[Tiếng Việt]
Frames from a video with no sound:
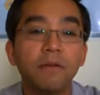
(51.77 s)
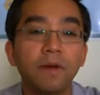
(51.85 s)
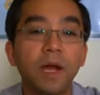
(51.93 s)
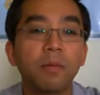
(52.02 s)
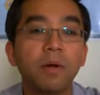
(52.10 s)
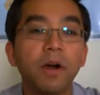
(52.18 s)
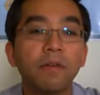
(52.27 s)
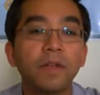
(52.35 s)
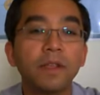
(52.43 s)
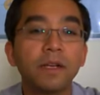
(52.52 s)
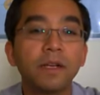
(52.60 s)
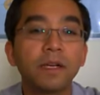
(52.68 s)
và học hỏi
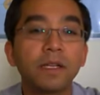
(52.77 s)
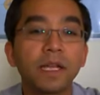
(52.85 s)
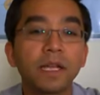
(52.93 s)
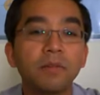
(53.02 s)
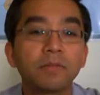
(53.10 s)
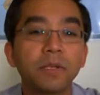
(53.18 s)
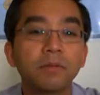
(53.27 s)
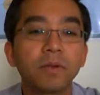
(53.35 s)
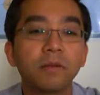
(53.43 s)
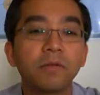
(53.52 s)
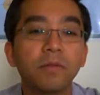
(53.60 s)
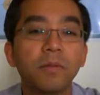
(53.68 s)
về những người thành công
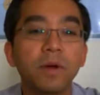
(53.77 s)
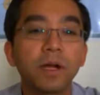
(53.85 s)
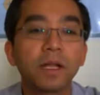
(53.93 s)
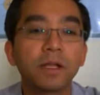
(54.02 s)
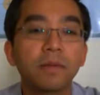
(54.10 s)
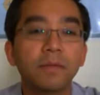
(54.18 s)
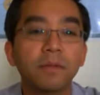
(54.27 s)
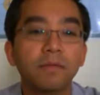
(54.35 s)
trong network marketing